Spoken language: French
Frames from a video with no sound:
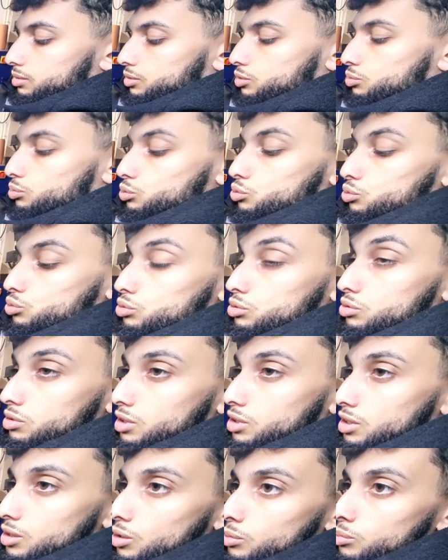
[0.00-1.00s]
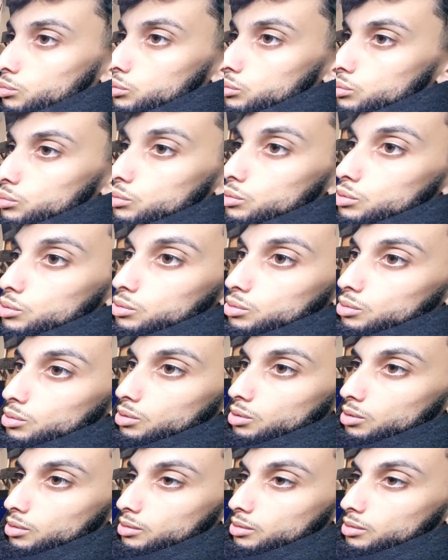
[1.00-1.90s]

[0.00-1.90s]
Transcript: Je me suis juste connecté en Bluetooth dessus.